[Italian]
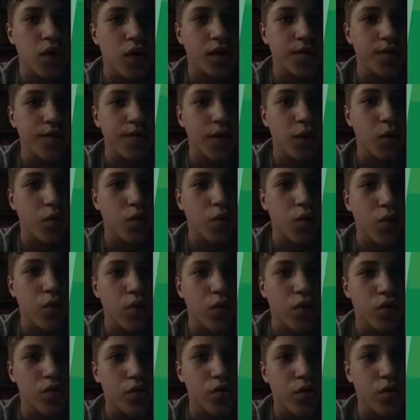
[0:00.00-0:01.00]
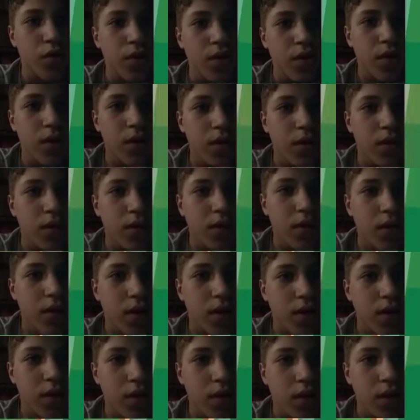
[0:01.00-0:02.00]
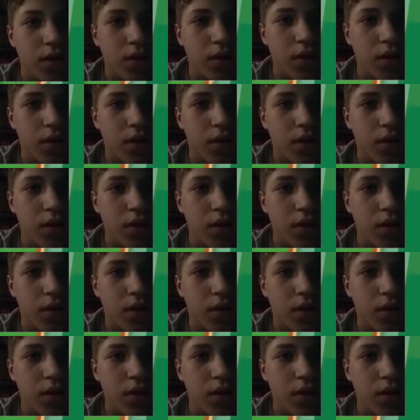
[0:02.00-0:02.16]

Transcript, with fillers: grosso No stavo